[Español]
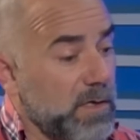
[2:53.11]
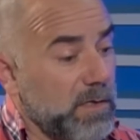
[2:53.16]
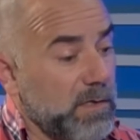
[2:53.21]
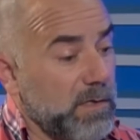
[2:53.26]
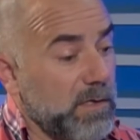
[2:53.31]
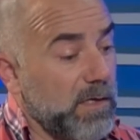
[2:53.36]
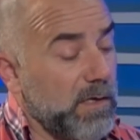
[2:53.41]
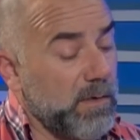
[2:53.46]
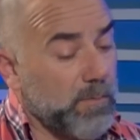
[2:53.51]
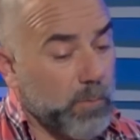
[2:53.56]

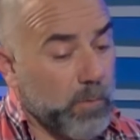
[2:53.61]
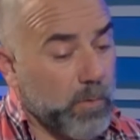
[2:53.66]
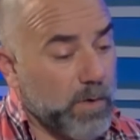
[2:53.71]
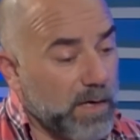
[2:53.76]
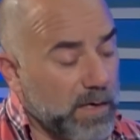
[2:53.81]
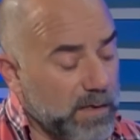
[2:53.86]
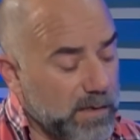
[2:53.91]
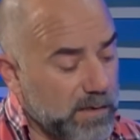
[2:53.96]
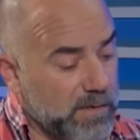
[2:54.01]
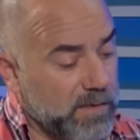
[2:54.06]
de
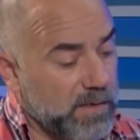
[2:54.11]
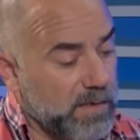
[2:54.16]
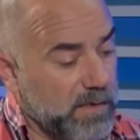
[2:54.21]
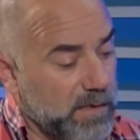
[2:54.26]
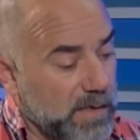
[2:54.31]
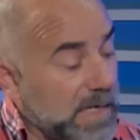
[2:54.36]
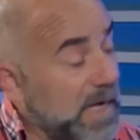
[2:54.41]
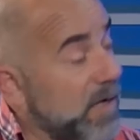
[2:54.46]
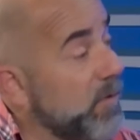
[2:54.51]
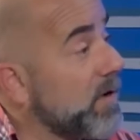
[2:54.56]
buscar
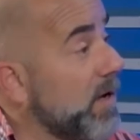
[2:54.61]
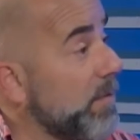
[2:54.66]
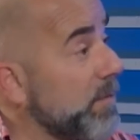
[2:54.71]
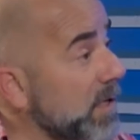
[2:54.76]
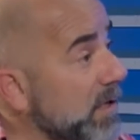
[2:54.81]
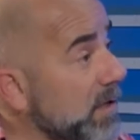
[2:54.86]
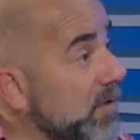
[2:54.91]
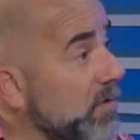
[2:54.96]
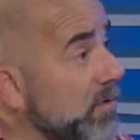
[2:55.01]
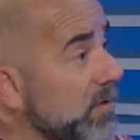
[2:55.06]
este, el
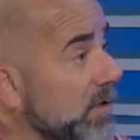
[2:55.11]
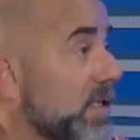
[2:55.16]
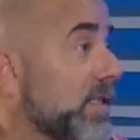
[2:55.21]
alojamiento.